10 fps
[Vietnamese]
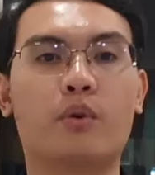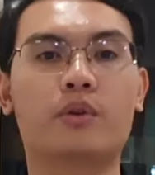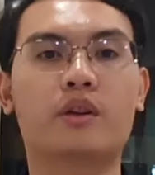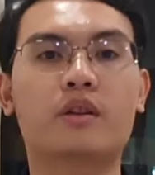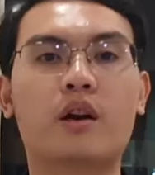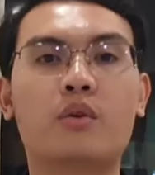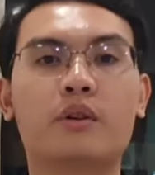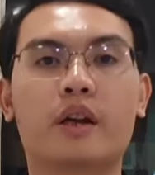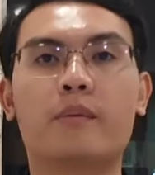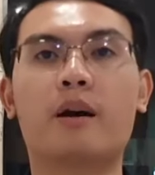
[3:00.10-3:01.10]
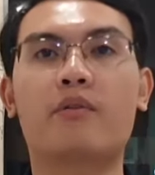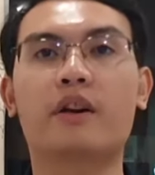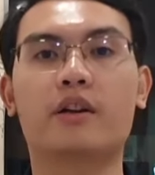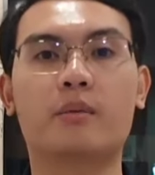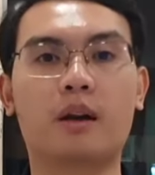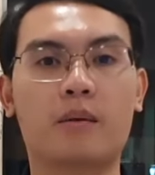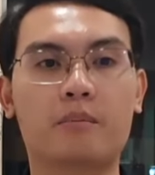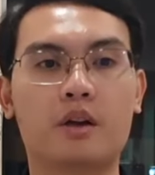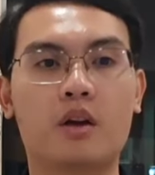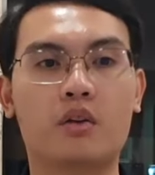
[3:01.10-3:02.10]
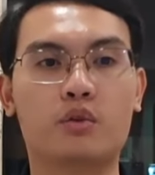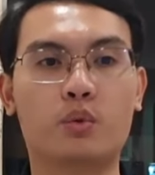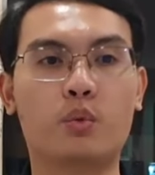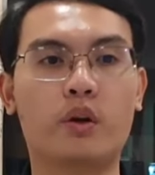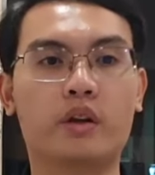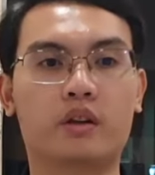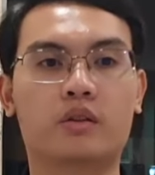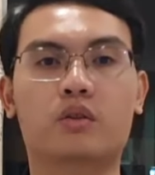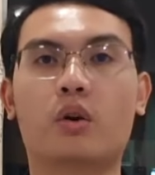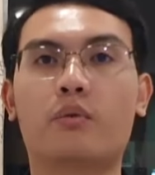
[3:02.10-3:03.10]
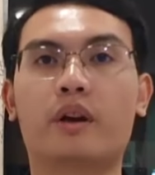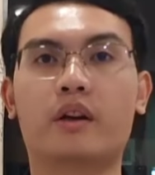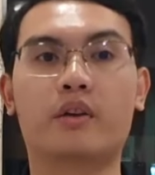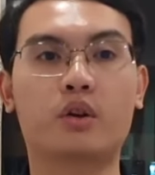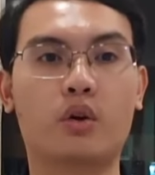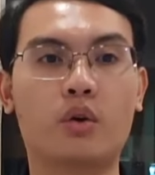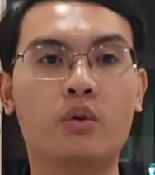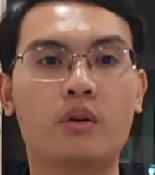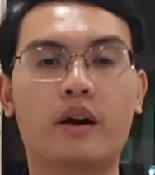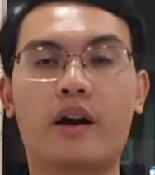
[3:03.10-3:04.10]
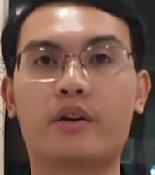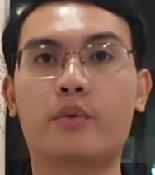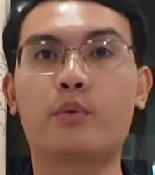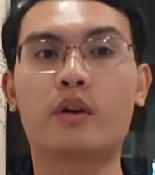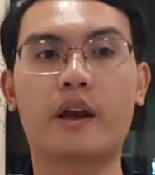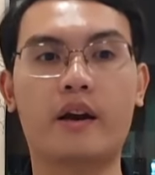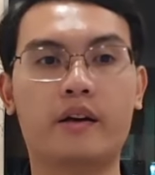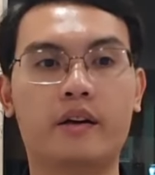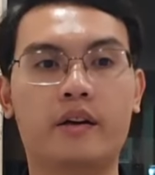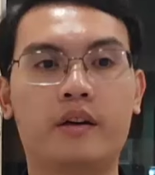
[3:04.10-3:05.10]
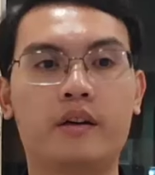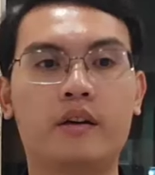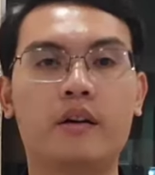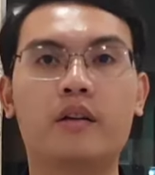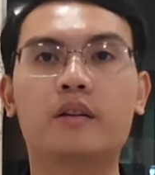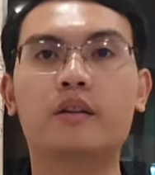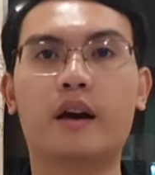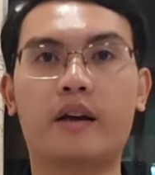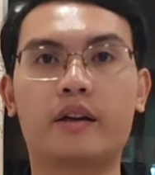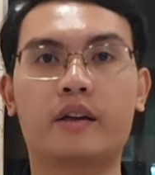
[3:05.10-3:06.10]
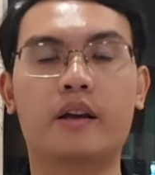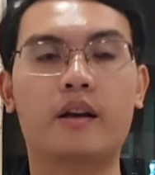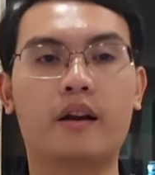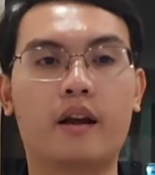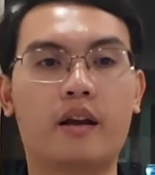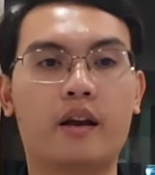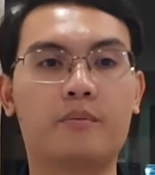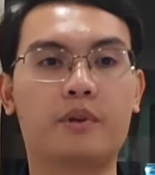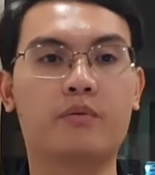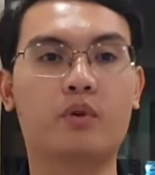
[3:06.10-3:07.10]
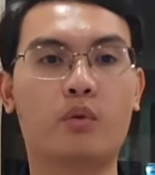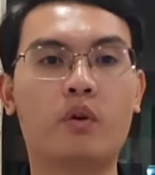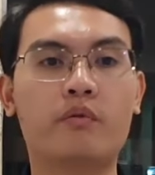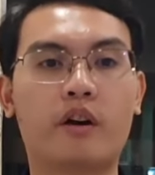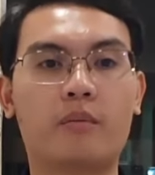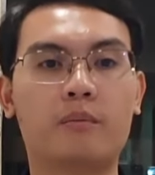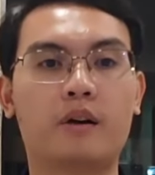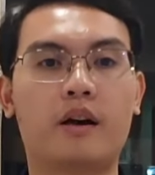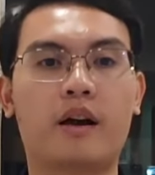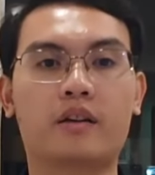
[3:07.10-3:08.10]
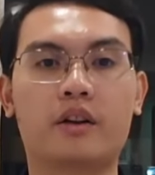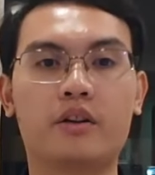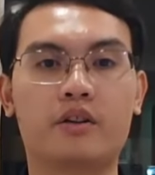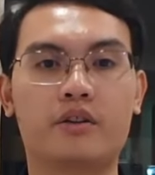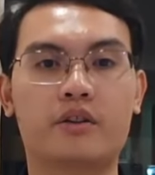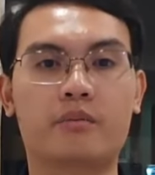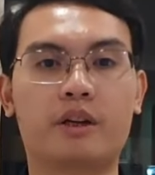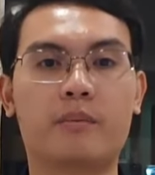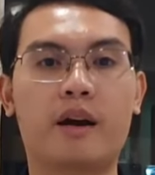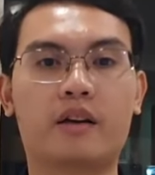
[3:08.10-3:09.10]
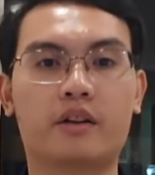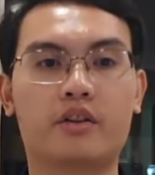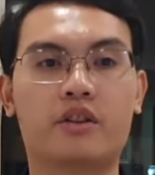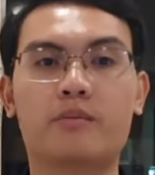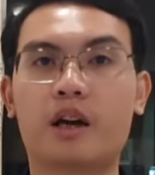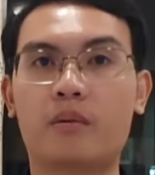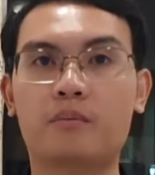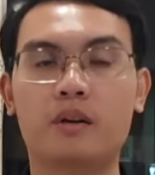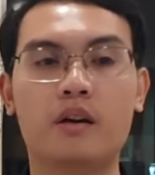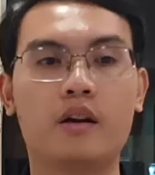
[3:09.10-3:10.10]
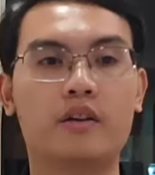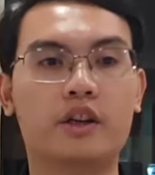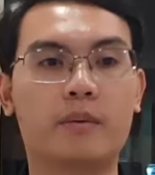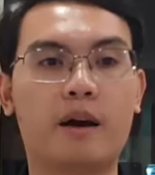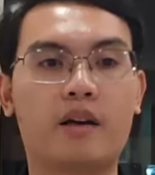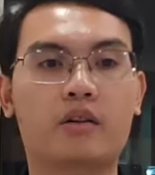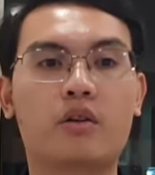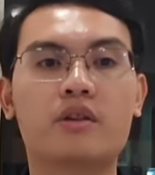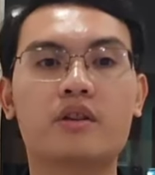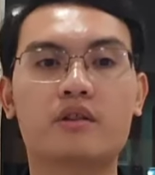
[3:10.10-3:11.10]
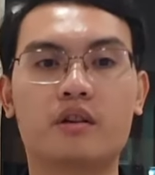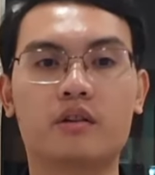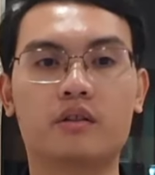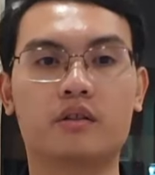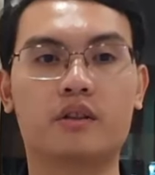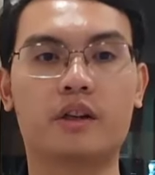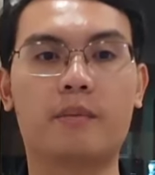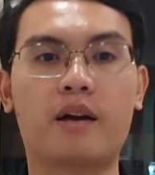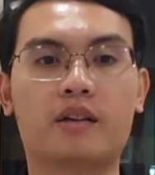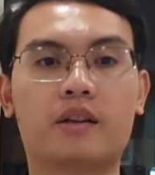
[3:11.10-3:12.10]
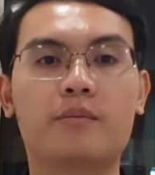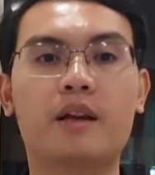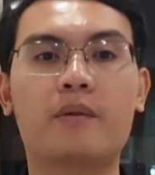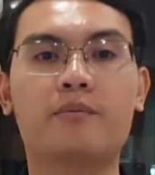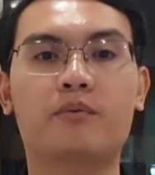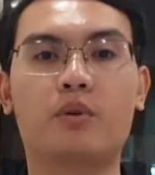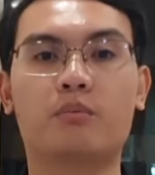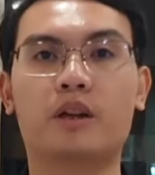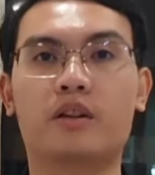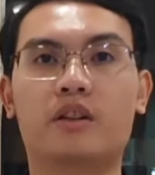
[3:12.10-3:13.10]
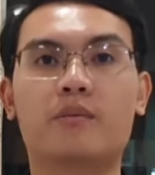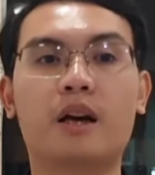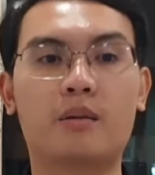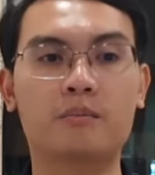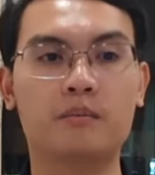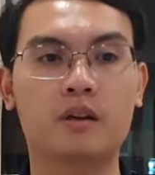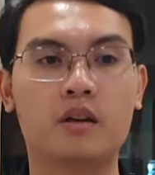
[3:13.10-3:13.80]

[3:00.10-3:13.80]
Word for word: vụ chiến đấu để bảo vệ độc lập chủ quyền, toàn vẹn lãnh thổ, an ninh quốc gia. Thứ hai là làm nhiệm vụ quốc phòng, an ninh trong địa bàn địch chiếm đóng, địa bàn có chiến sự, địa bàn tiếp giáp vùng địch chiếm đóng.